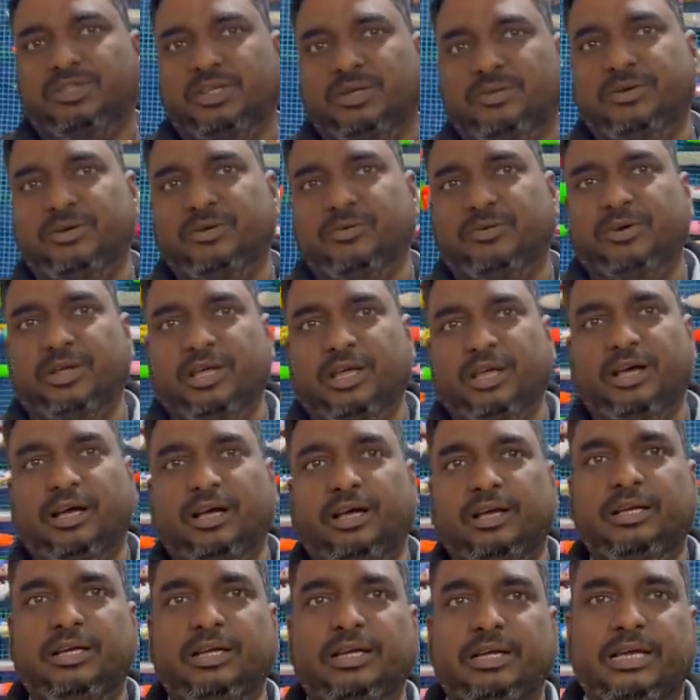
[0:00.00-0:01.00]
सेवन हो गया
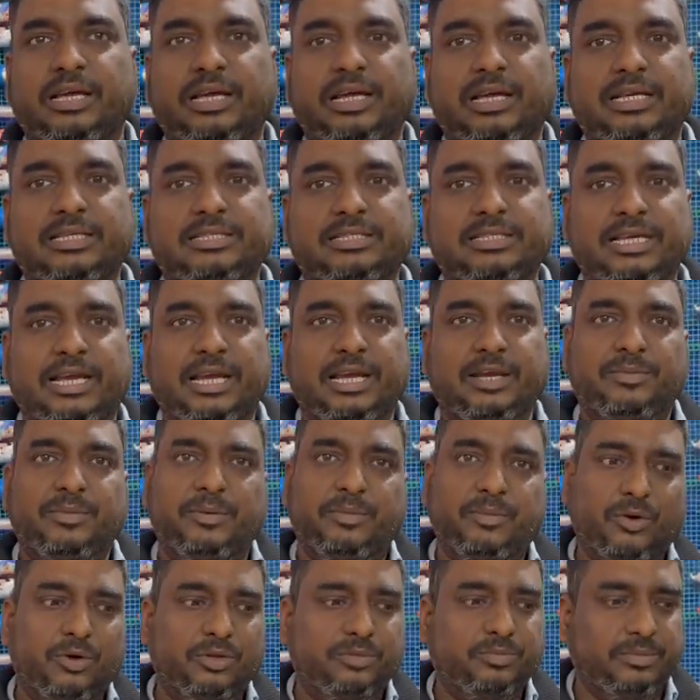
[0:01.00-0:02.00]
ऐसी आइटम में
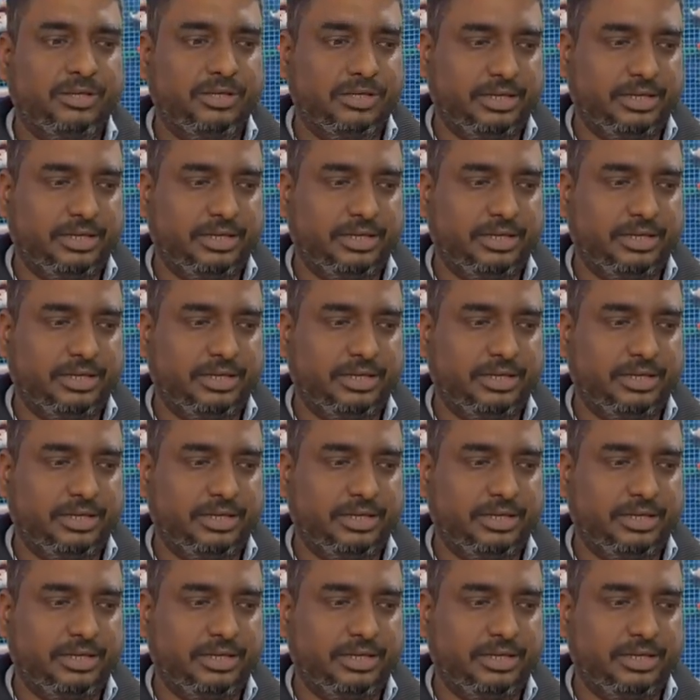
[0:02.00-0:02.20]
बहुत मिल